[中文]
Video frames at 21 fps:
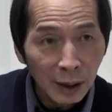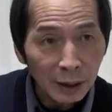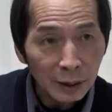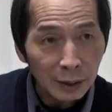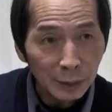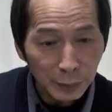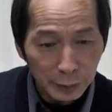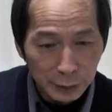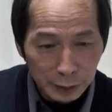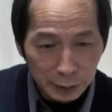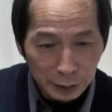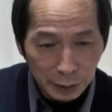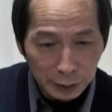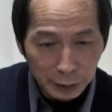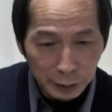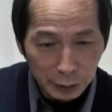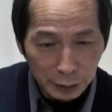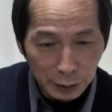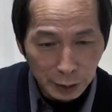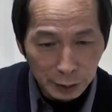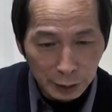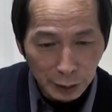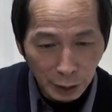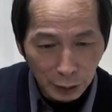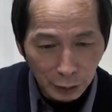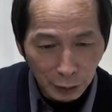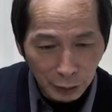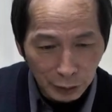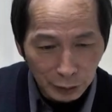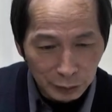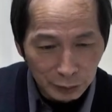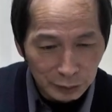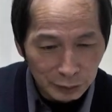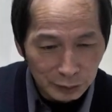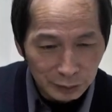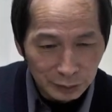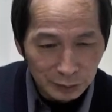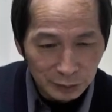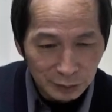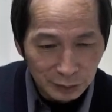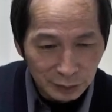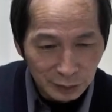那么今天时间到
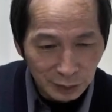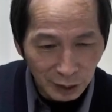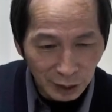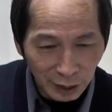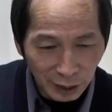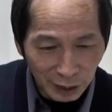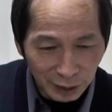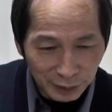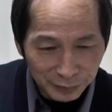了，